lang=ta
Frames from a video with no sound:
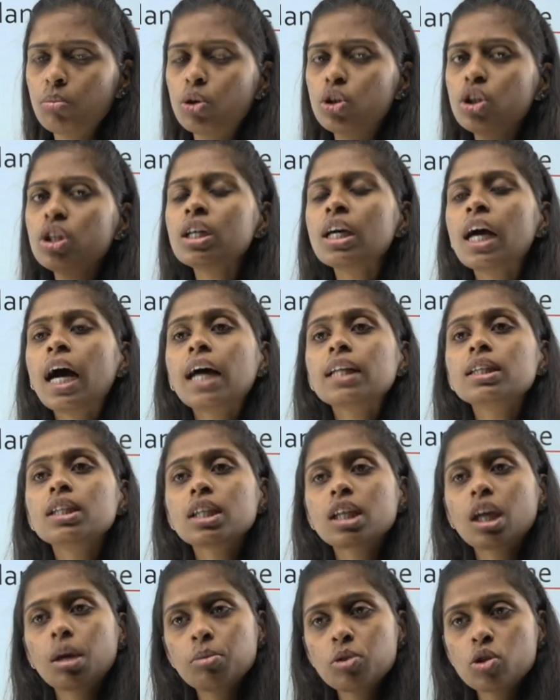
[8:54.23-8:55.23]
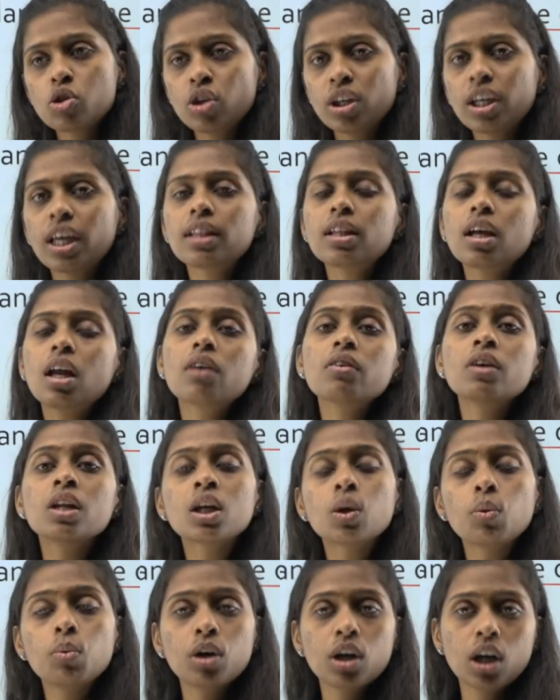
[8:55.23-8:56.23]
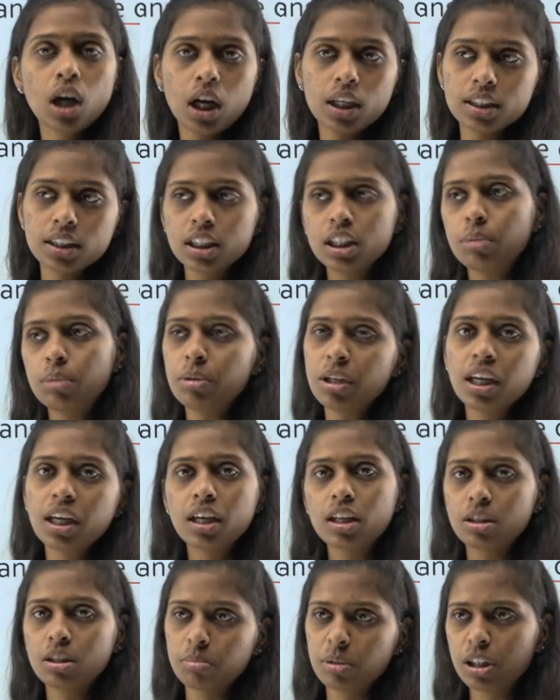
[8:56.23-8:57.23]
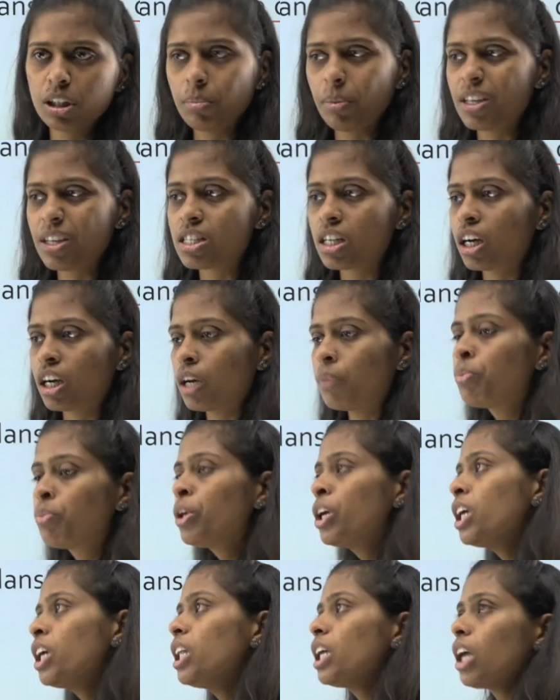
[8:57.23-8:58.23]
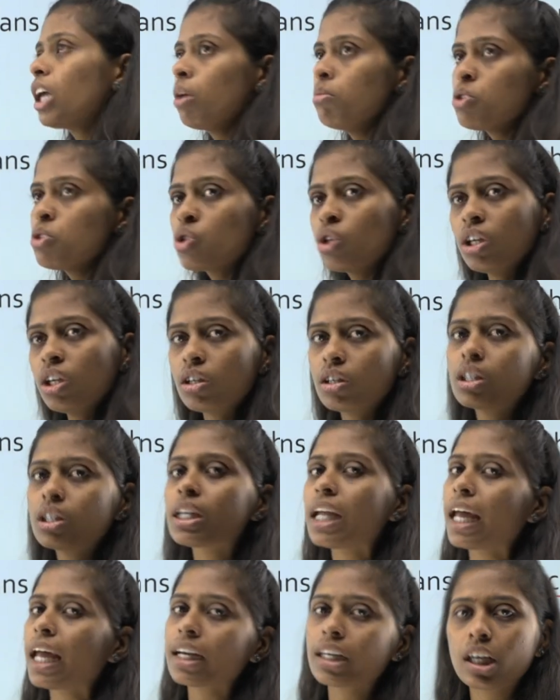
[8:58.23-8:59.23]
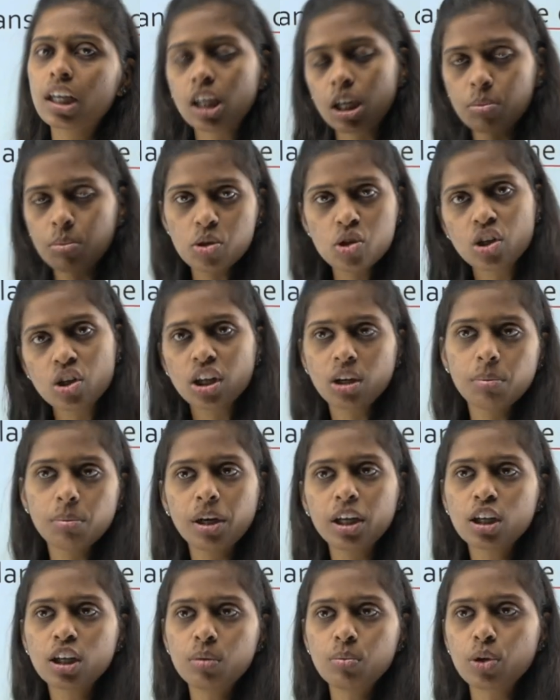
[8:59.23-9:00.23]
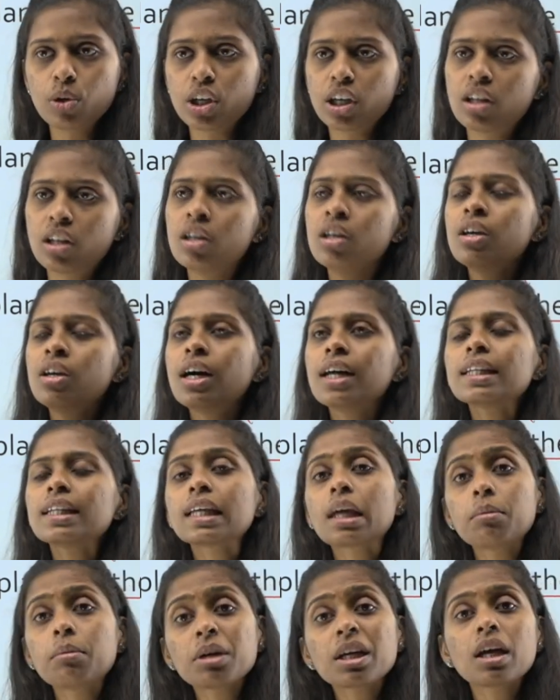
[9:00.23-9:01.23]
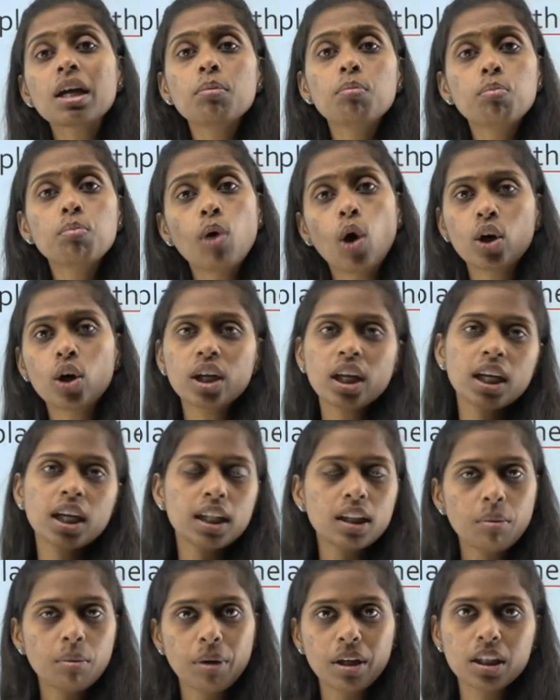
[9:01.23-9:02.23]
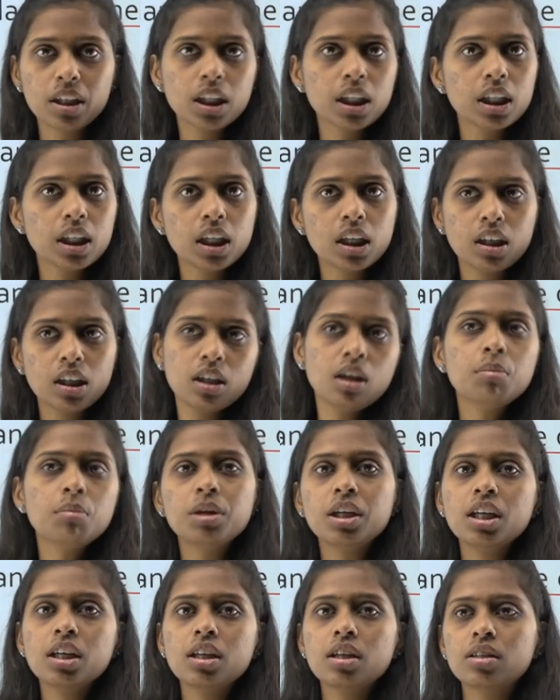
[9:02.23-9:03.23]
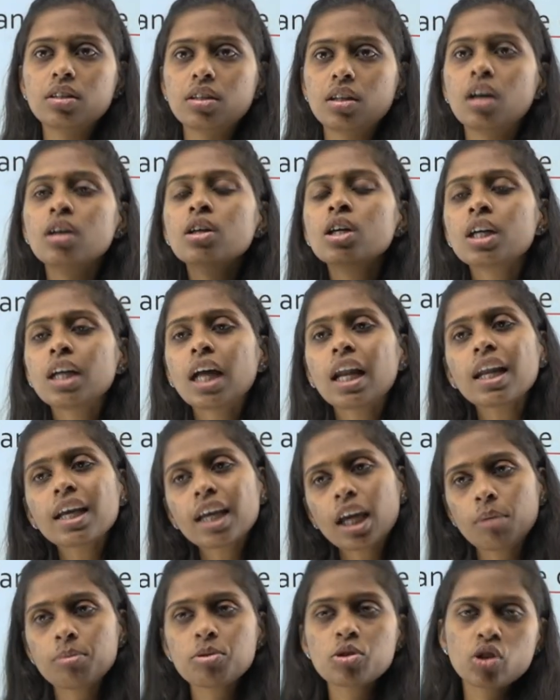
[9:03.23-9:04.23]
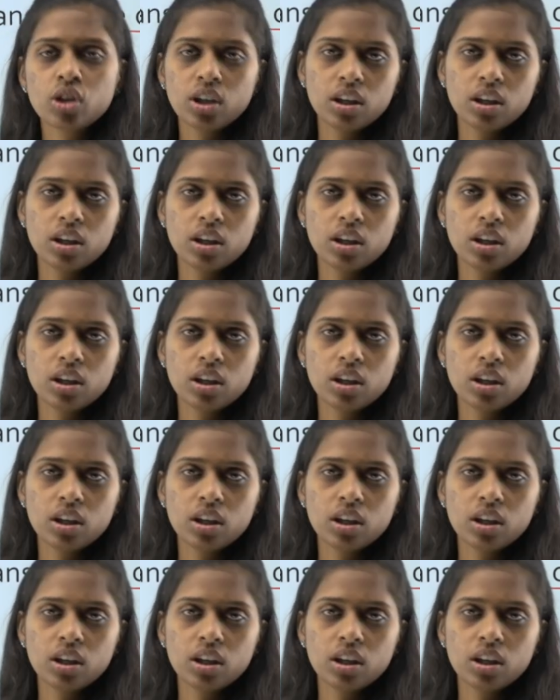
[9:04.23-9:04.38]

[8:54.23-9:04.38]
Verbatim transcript: போது அந்த கெமிஸ்ட்ரி எந்த லெவலுக்கு ஒர்க் ஆகுது அப்படிங்கிறத பற்றி பேசுகிறாங்க இந்த கெமிஸ்ட்ரிங்கிறது டேரெக்டாக கெமிஸ்ட்ரி நம்ம எடுக்க முடியாது அந்த கெமிக்கல் பாண்டிங் என்ன மாதிரி இருக்குது அப்படிங்கிறது தான் நல்ல கெமிஸ்ட்ரி